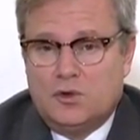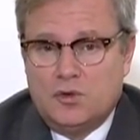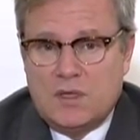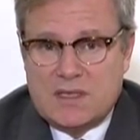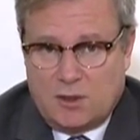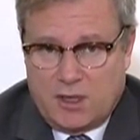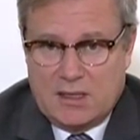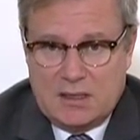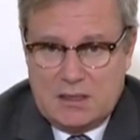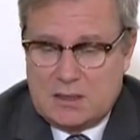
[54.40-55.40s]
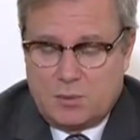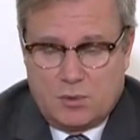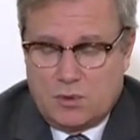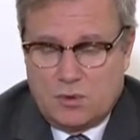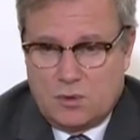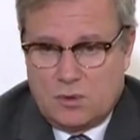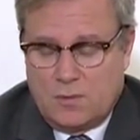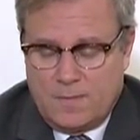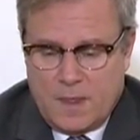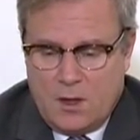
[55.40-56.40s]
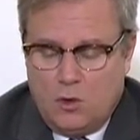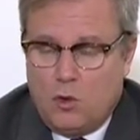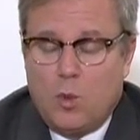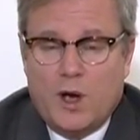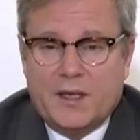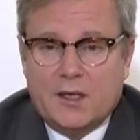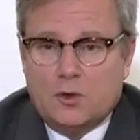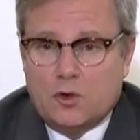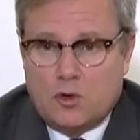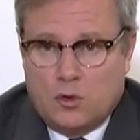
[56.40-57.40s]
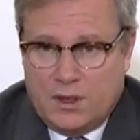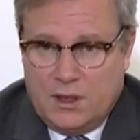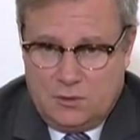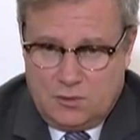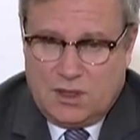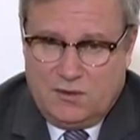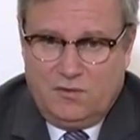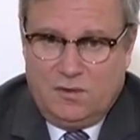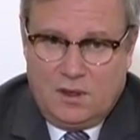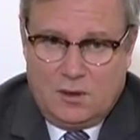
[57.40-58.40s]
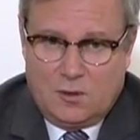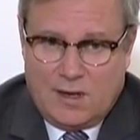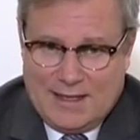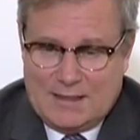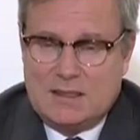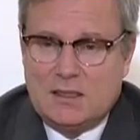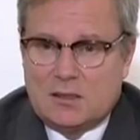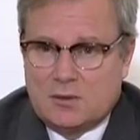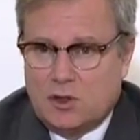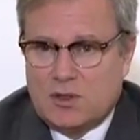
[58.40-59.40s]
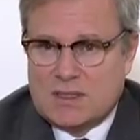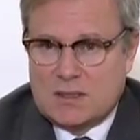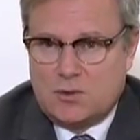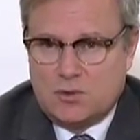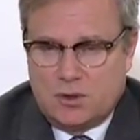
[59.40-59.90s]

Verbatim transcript: tous les organismes euh, au moyen de courriers tout à fait euh, classiques dans les études.